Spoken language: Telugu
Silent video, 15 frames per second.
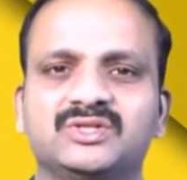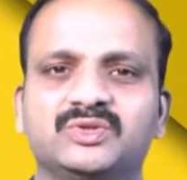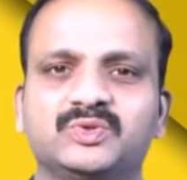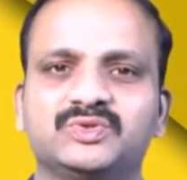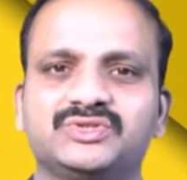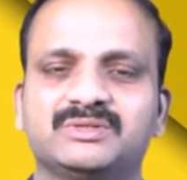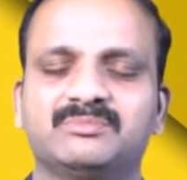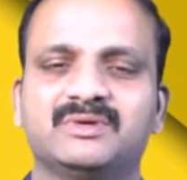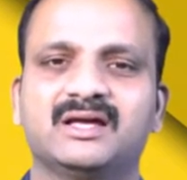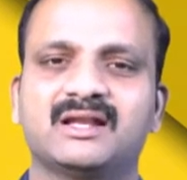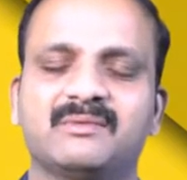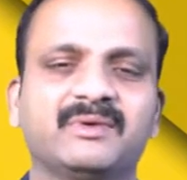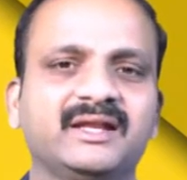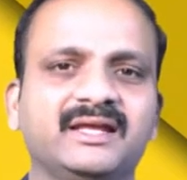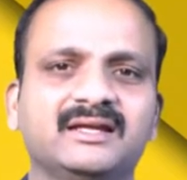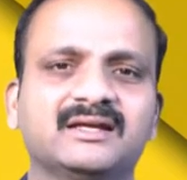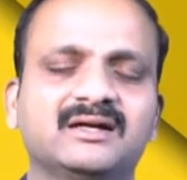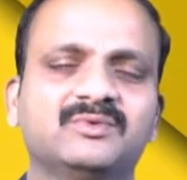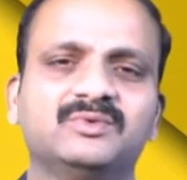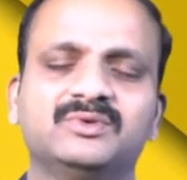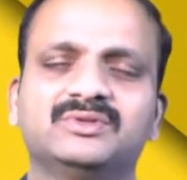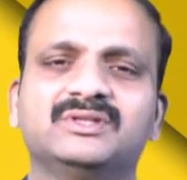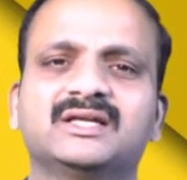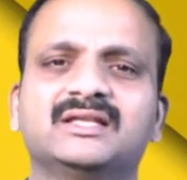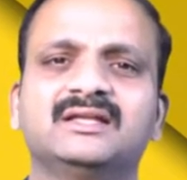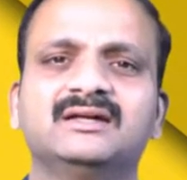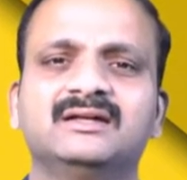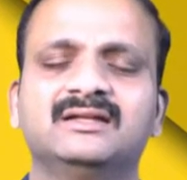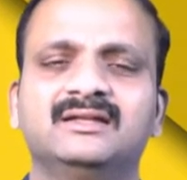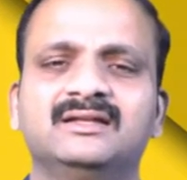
సంతోషంగా రమణీయంగా ఉంటుంది కదా